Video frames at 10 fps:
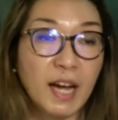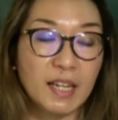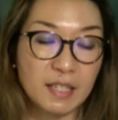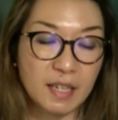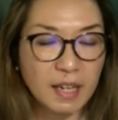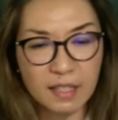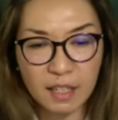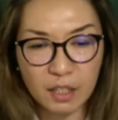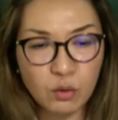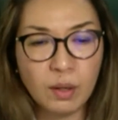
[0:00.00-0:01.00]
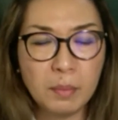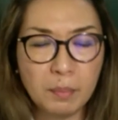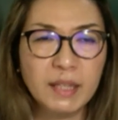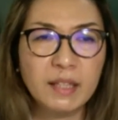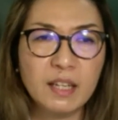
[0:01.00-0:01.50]
kasih. Kasih itu lebih
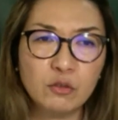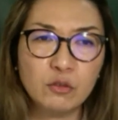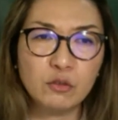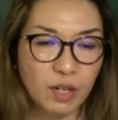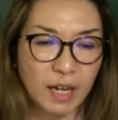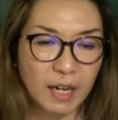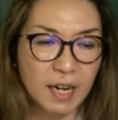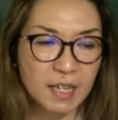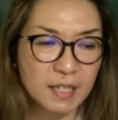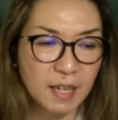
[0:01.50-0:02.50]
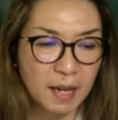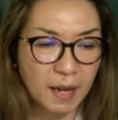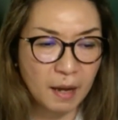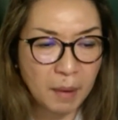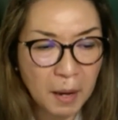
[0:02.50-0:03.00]
penting untuk saudara dan saya.
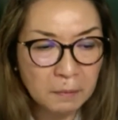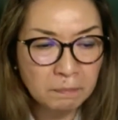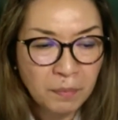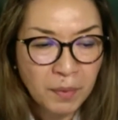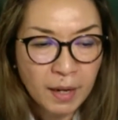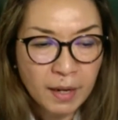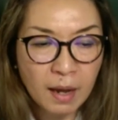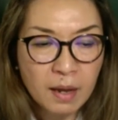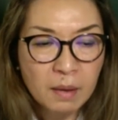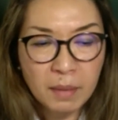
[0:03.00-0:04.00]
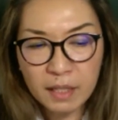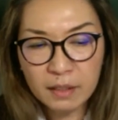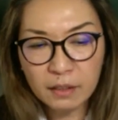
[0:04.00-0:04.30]
Amin. Nah, mari kita